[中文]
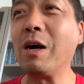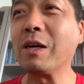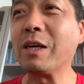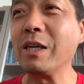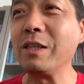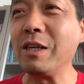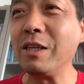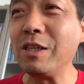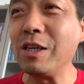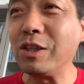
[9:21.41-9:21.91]
给
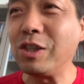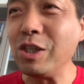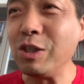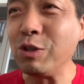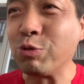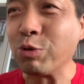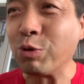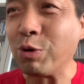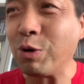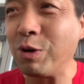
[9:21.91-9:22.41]
那些地
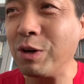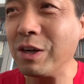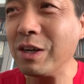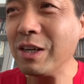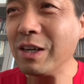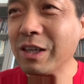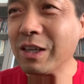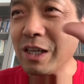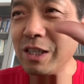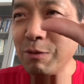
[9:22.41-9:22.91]
主
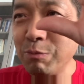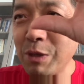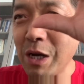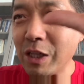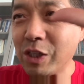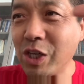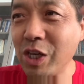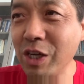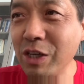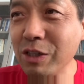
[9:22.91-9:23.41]
给你们家
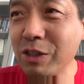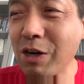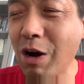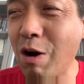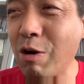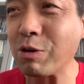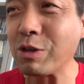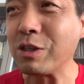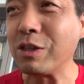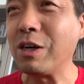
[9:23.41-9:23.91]
贴一
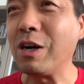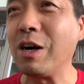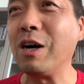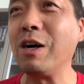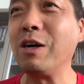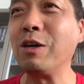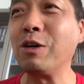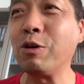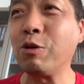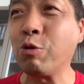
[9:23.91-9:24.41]
告示啊，